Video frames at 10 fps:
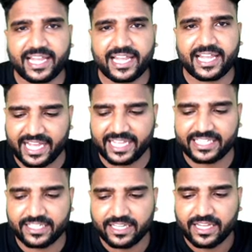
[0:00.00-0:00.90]
क्या है
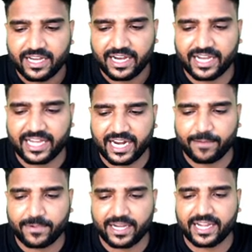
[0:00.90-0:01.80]
गाइस अगर
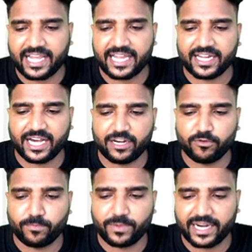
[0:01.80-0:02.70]
आपका कैनाल
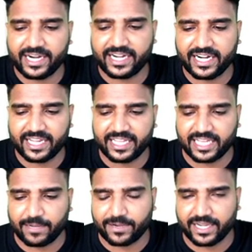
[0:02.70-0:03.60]
ऊपर है ड्रेनेज
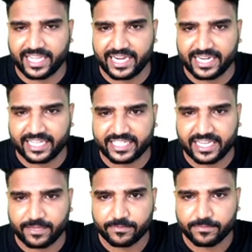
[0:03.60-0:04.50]
आपका क्या है नीचे